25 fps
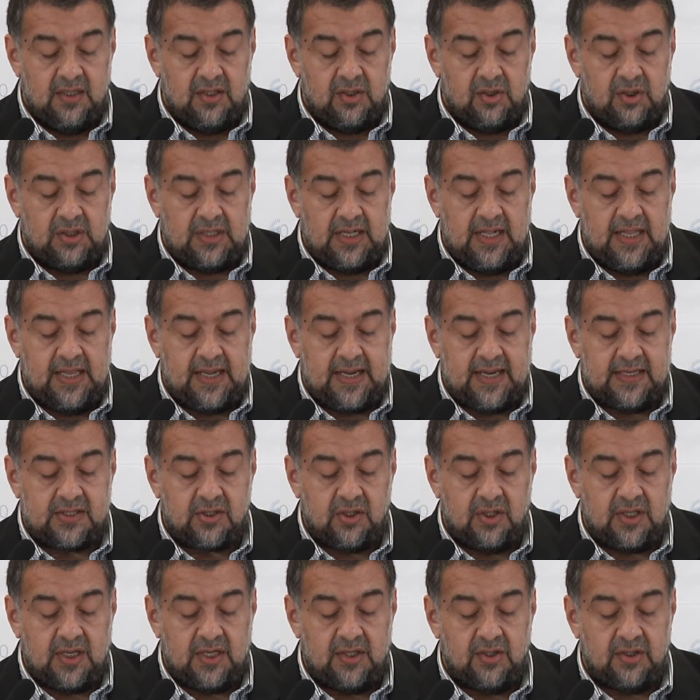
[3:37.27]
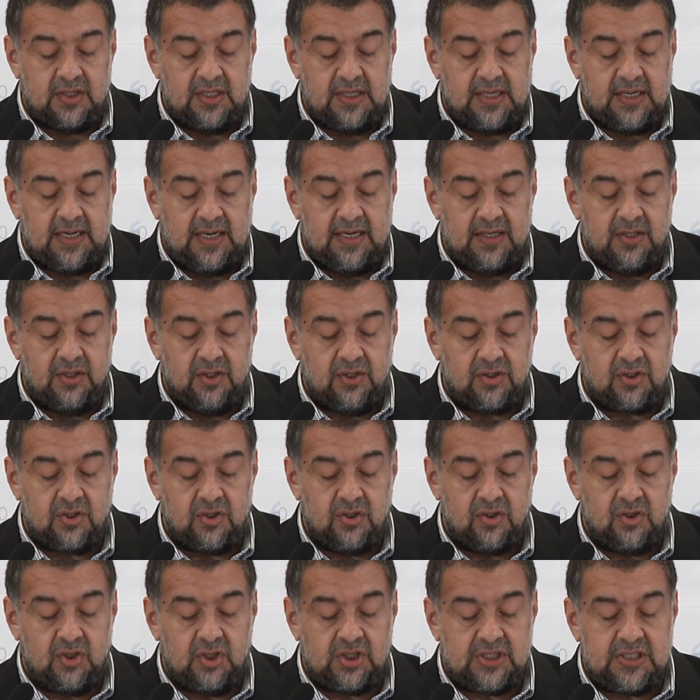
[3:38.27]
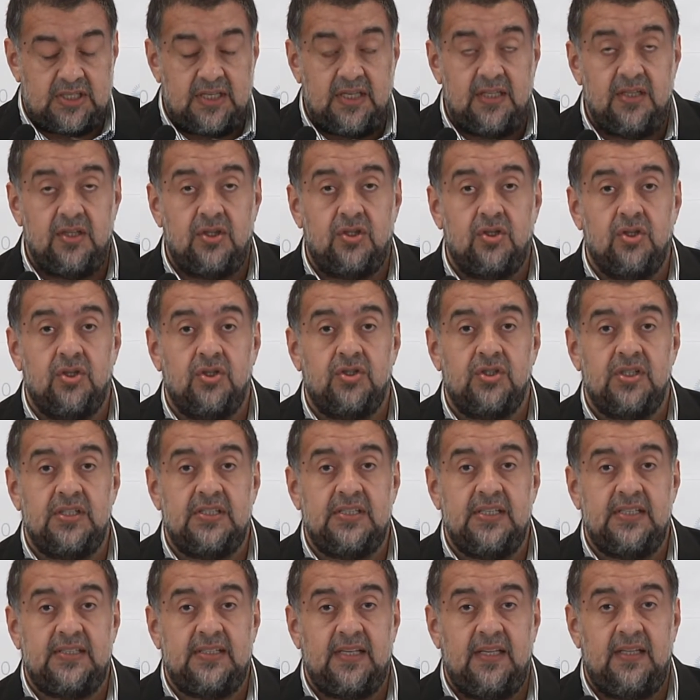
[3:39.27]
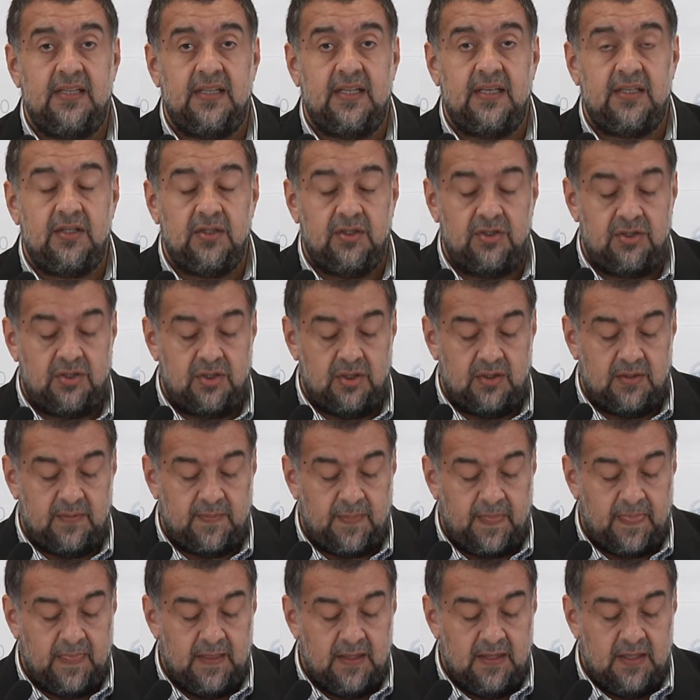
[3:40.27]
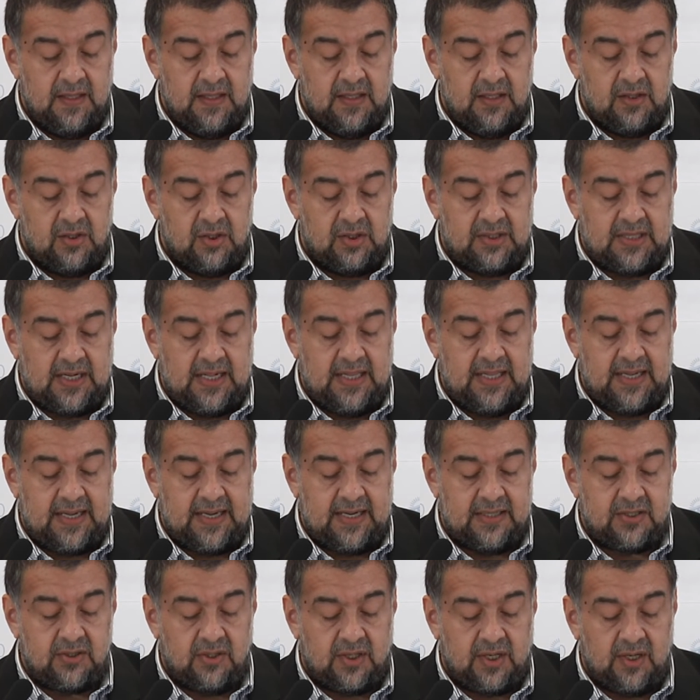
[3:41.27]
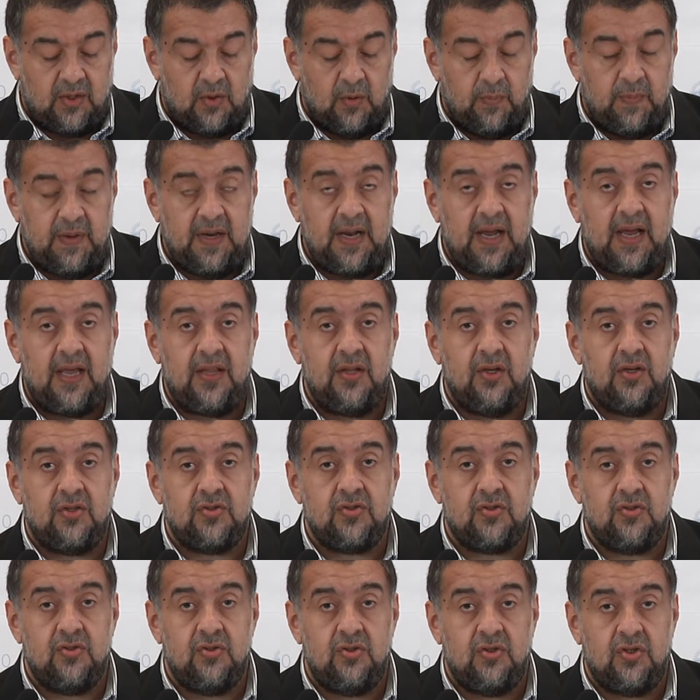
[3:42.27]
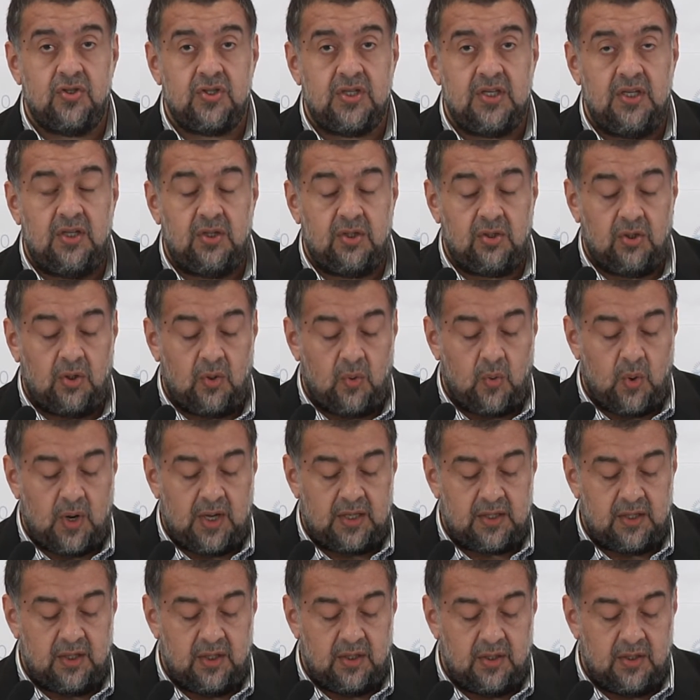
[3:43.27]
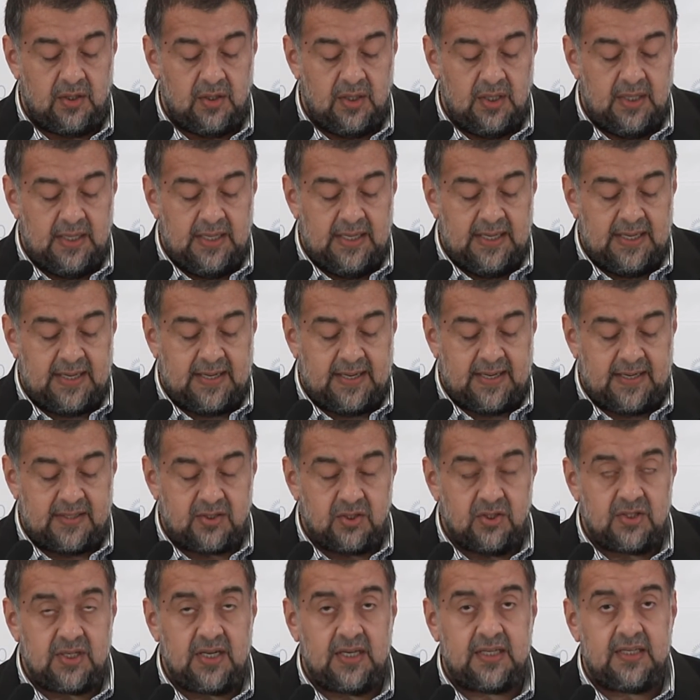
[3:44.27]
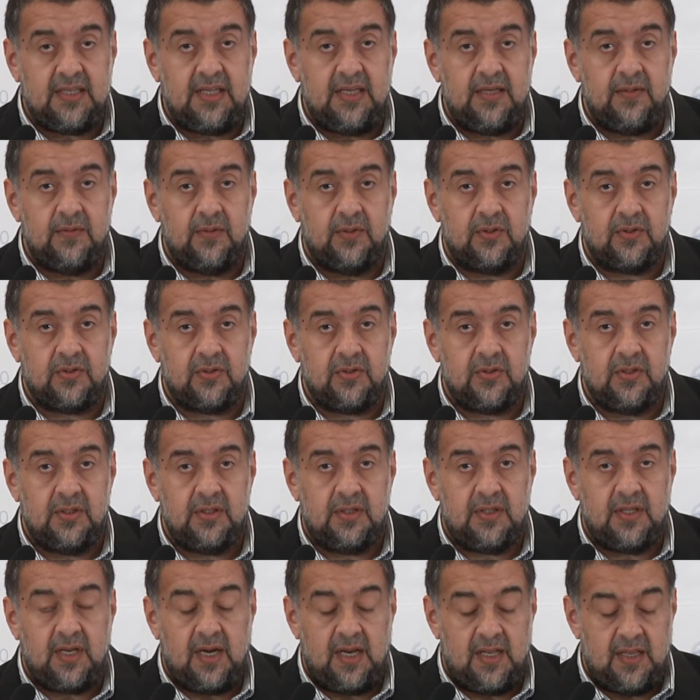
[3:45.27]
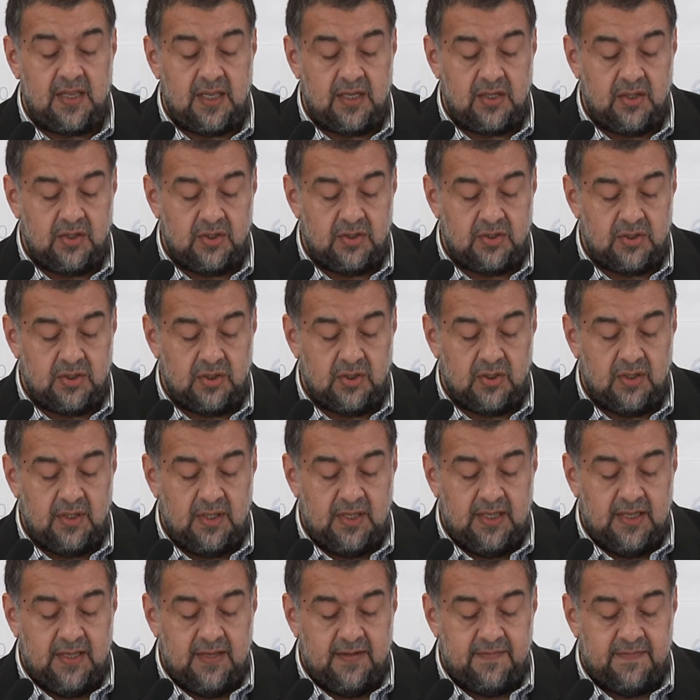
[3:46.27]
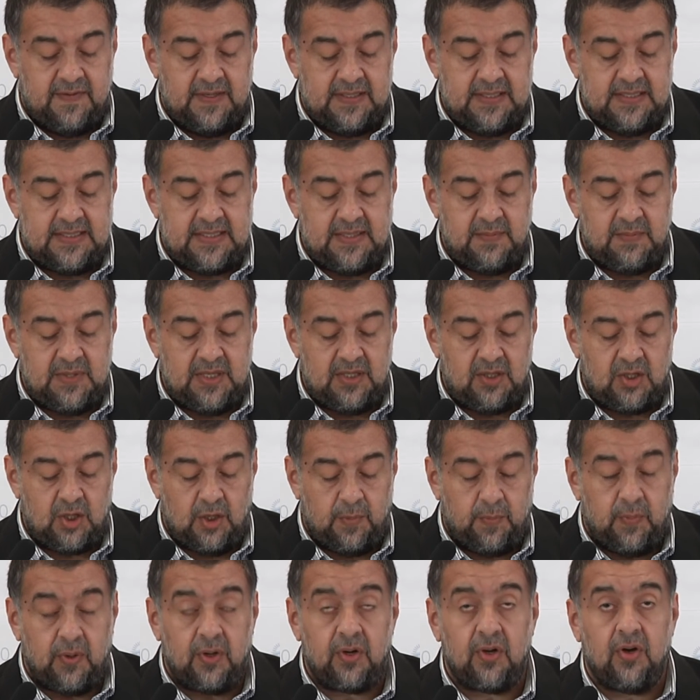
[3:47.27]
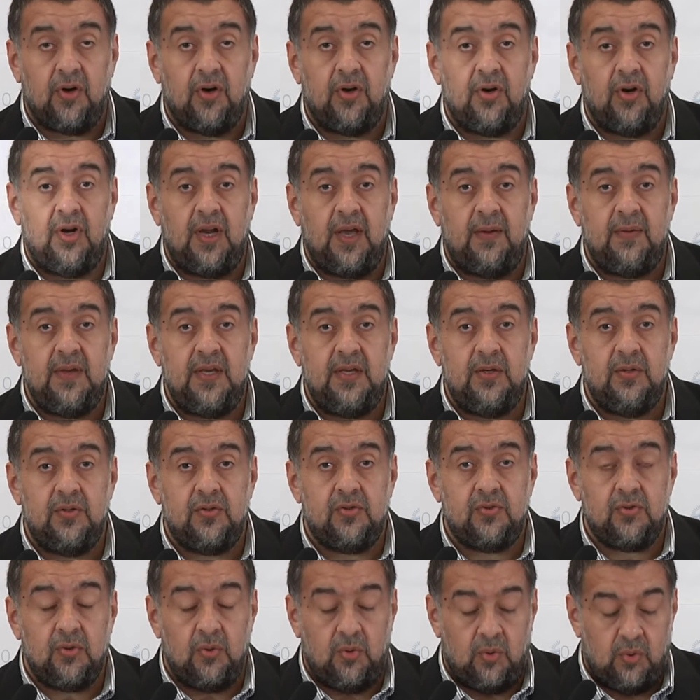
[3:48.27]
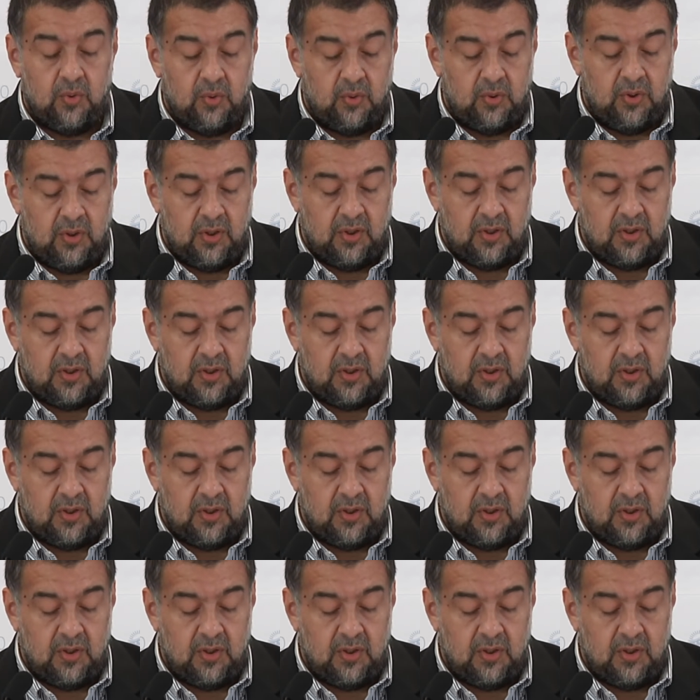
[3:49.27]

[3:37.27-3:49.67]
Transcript: Total de casos diagnosticados, 268. Total de casos recuperados, 204. Casos activos, 38 Fallecimientos por coronavirus, 1.